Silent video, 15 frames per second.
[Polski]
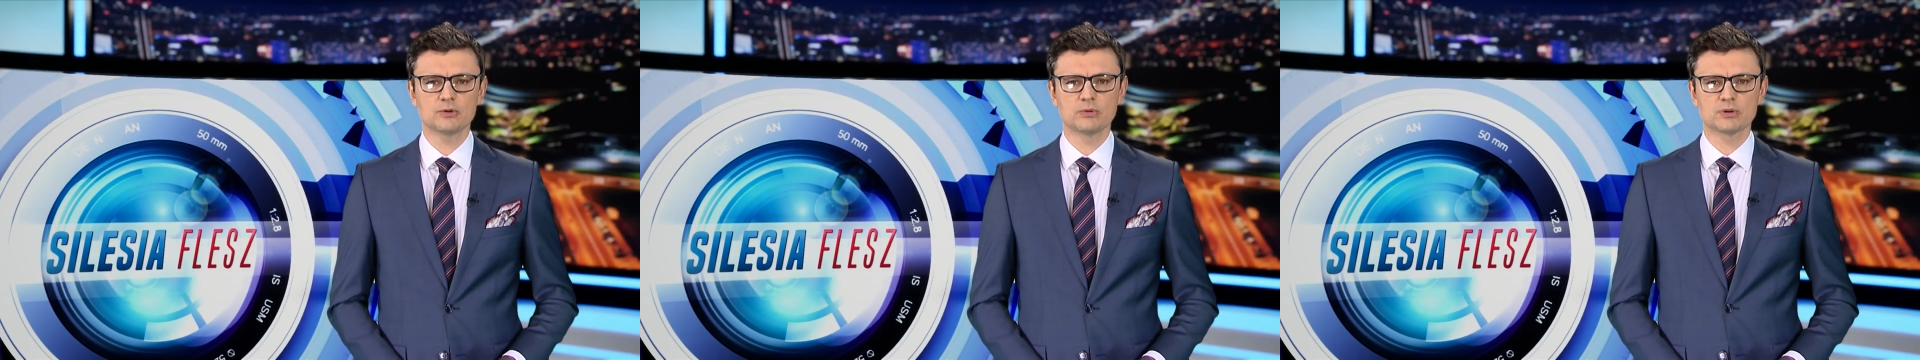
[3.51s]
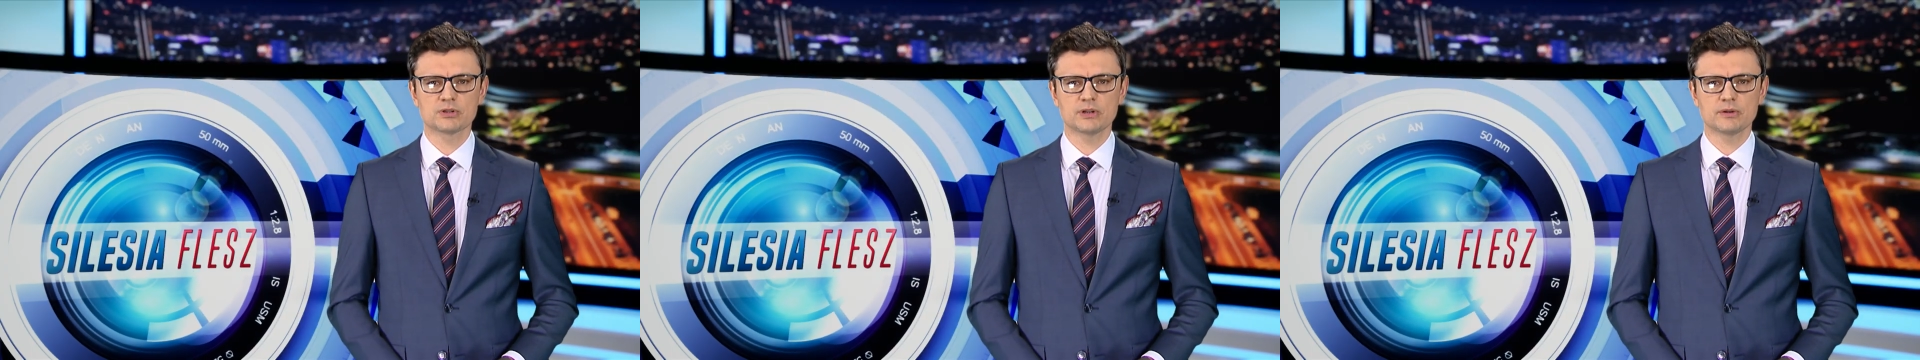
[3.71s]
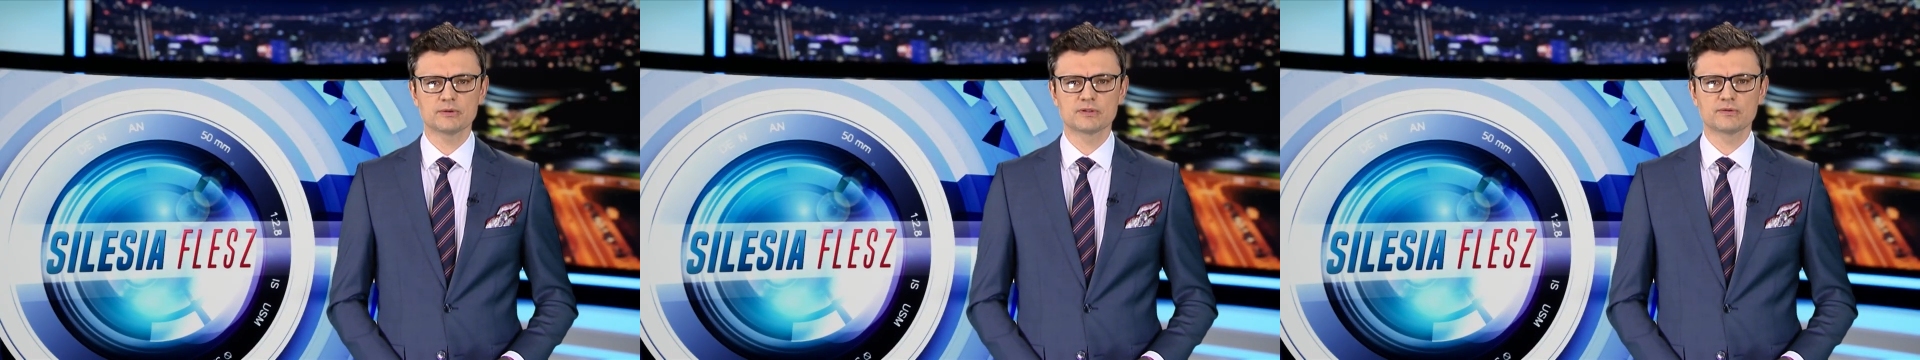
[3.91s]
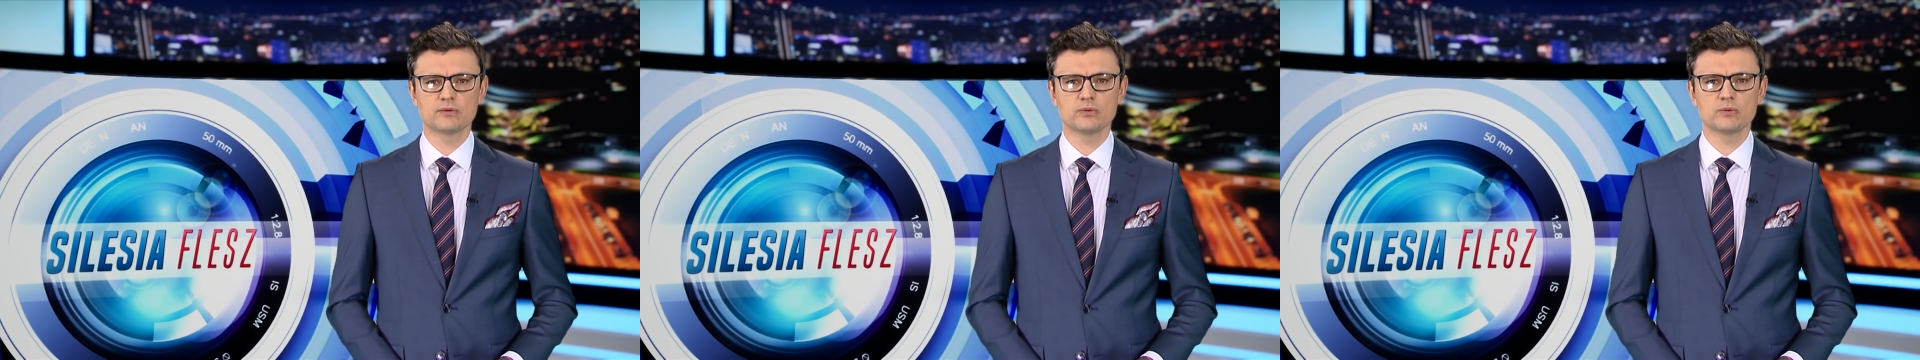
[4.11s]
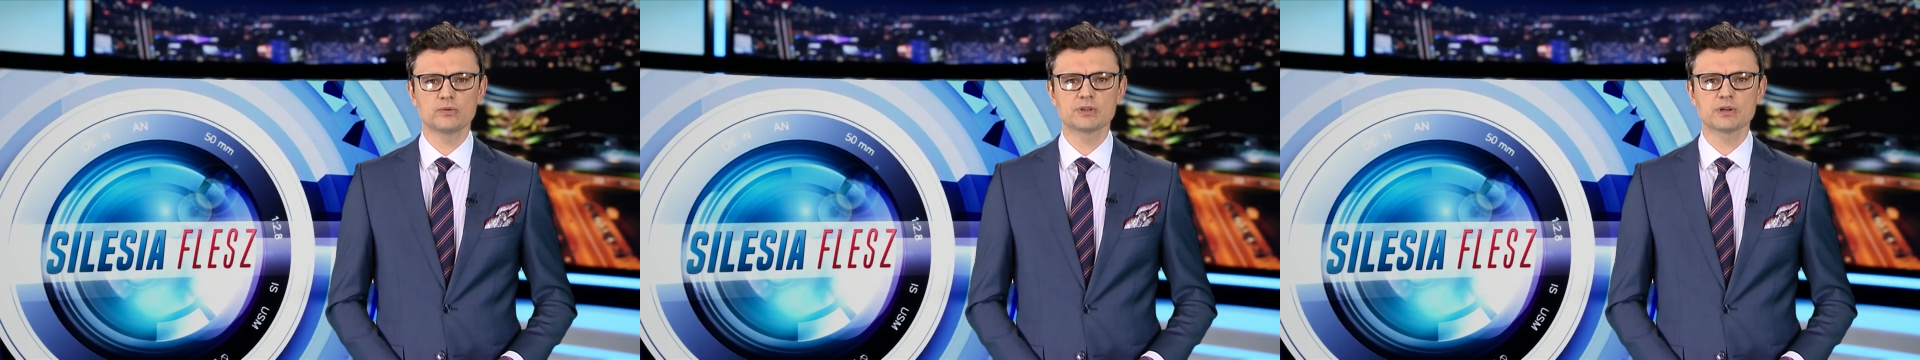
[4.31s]
ogłaszają
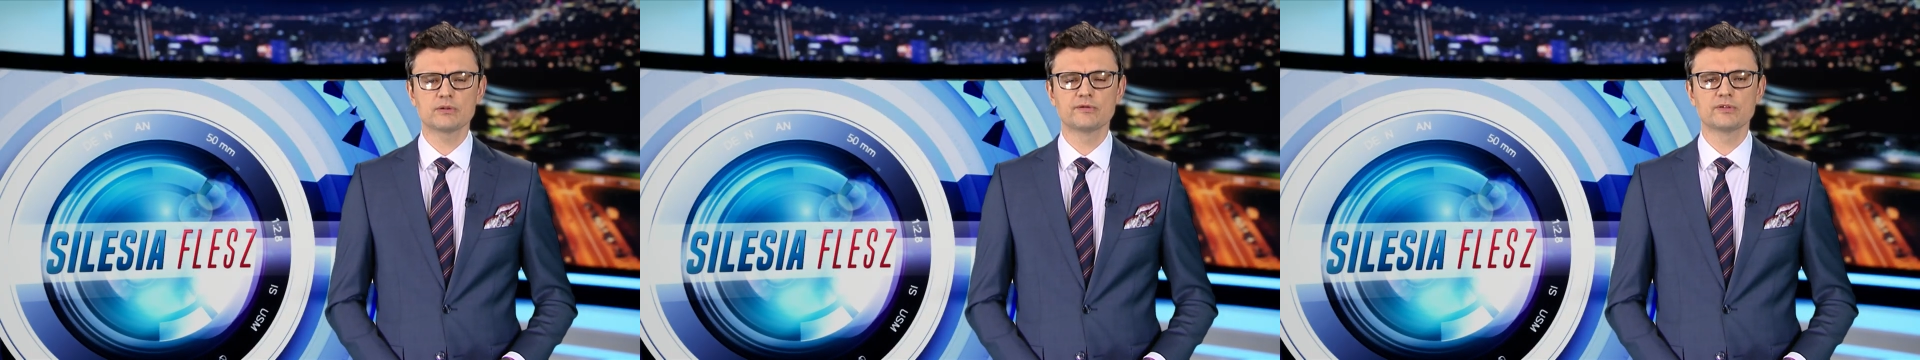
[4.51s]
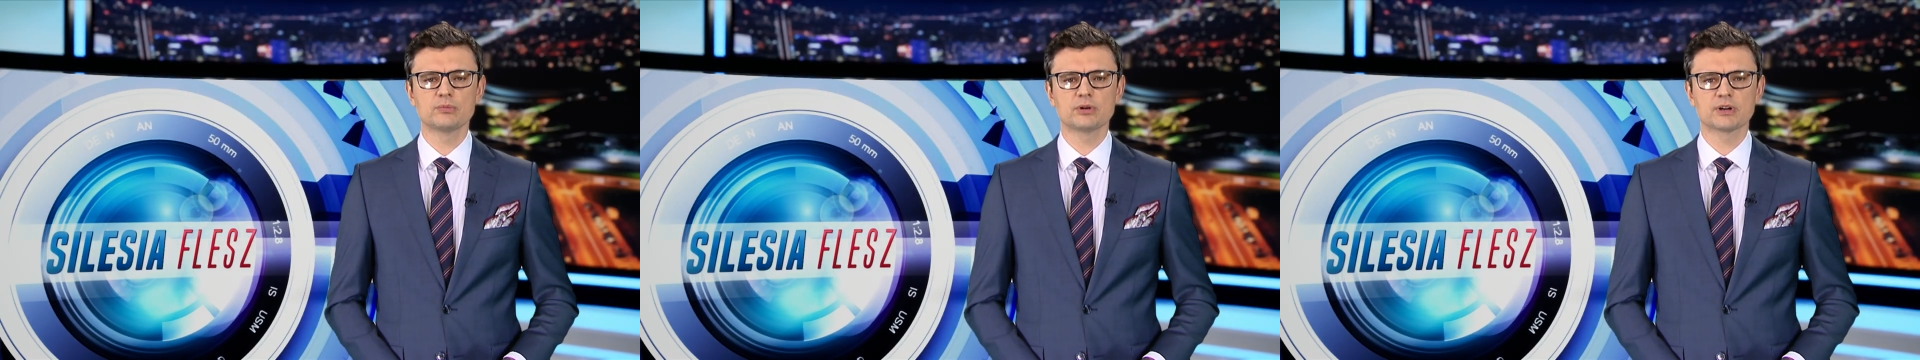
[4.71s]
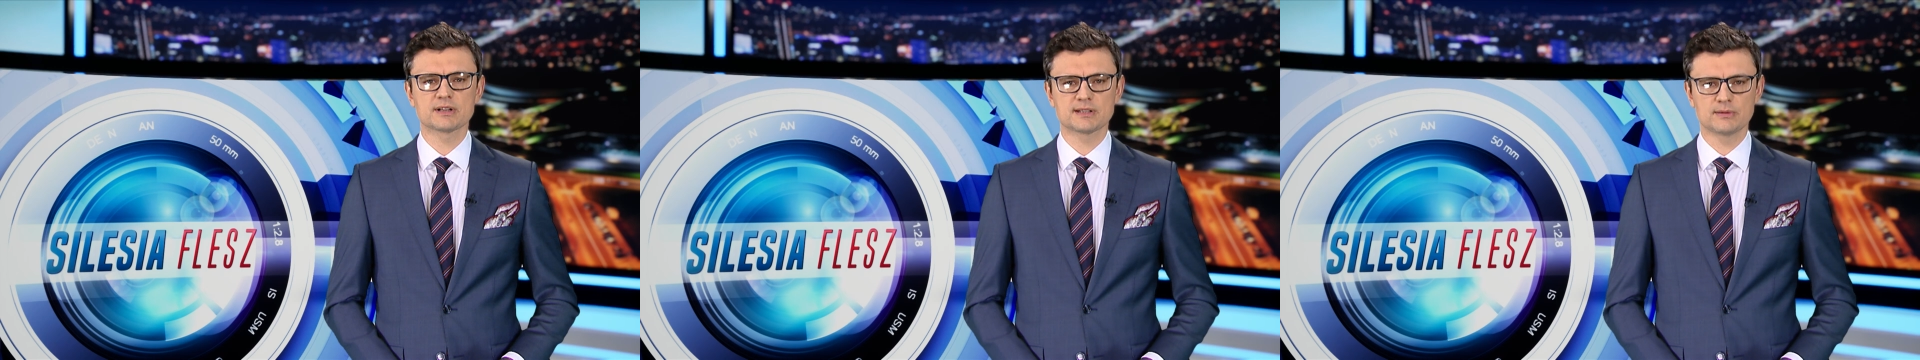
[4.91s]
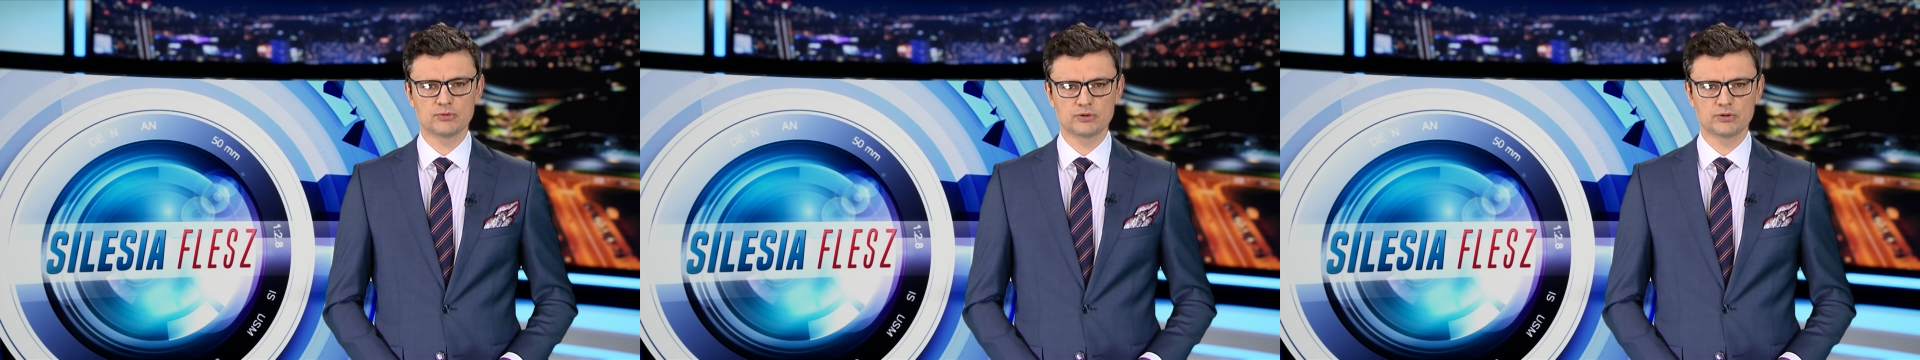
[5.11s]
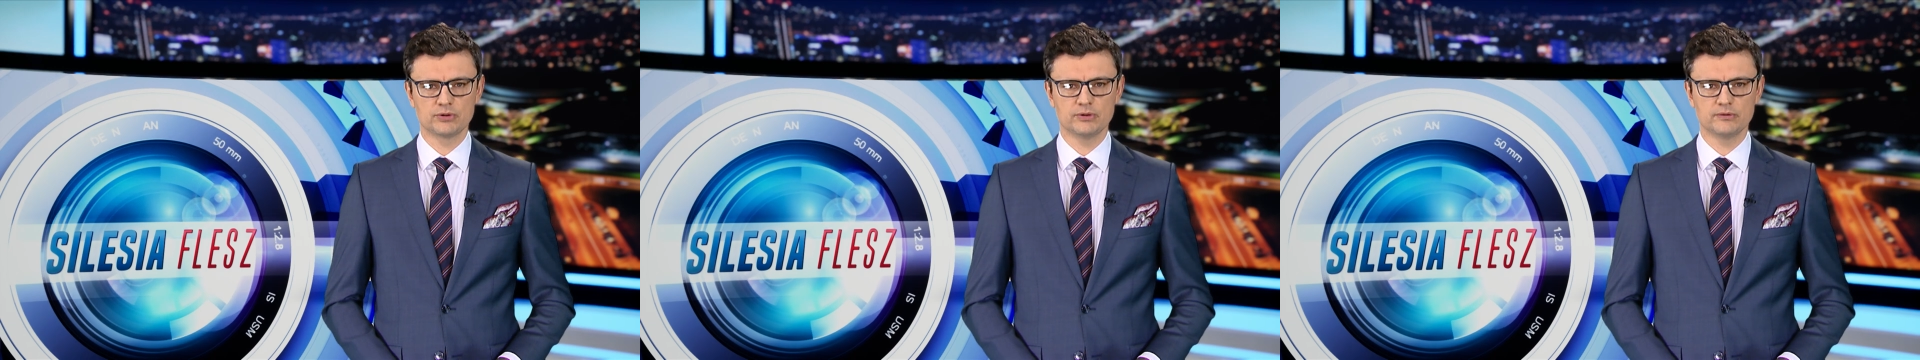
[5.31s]
swój udział w wyborach
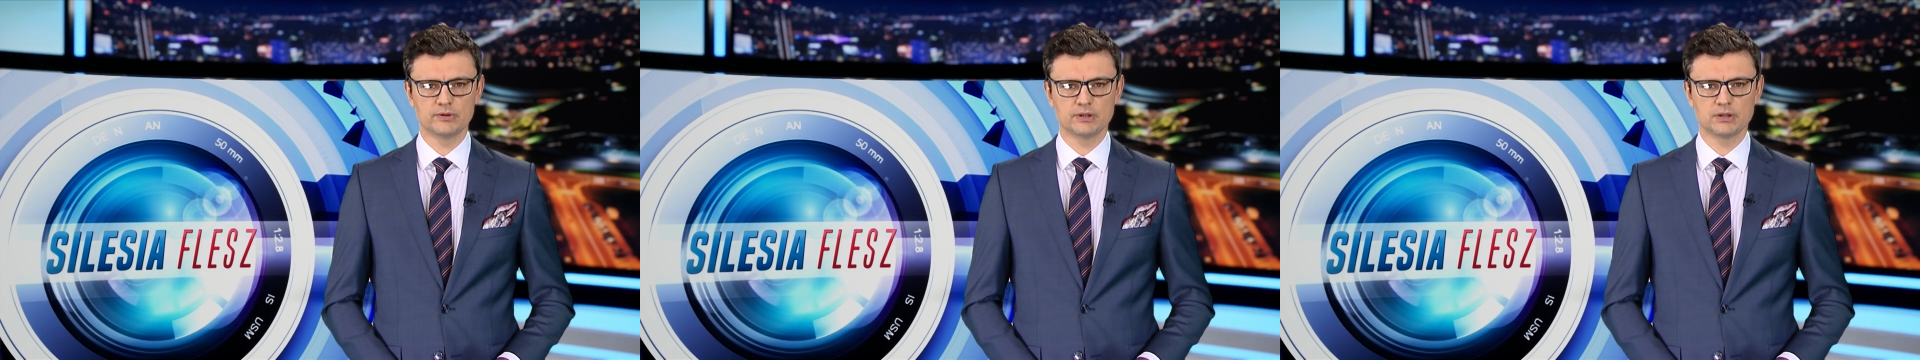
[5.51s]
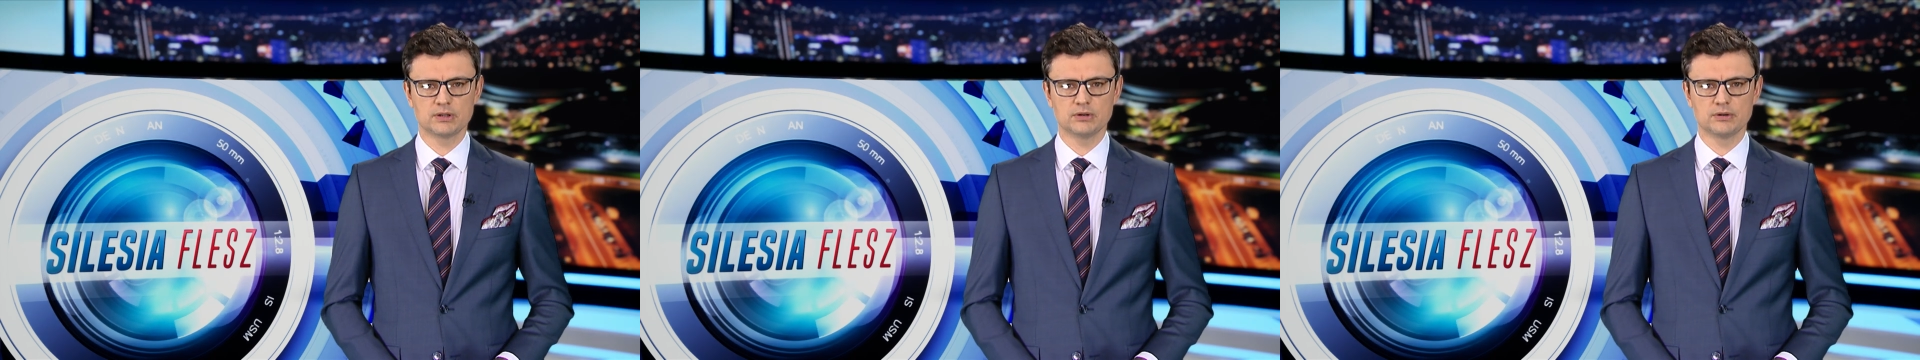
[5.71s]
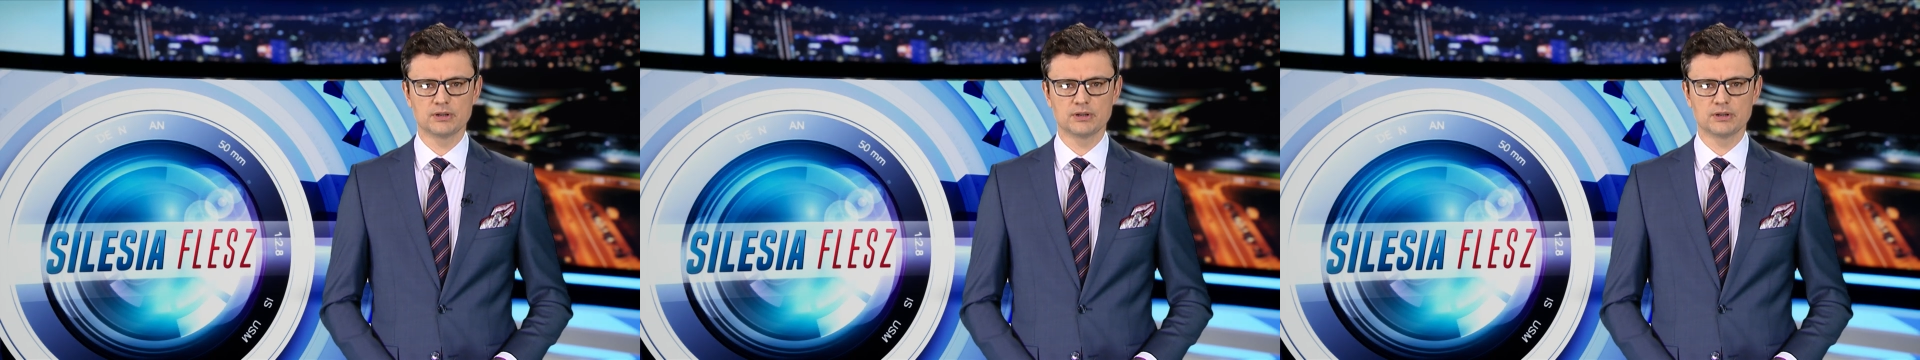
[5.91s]
samorządowych.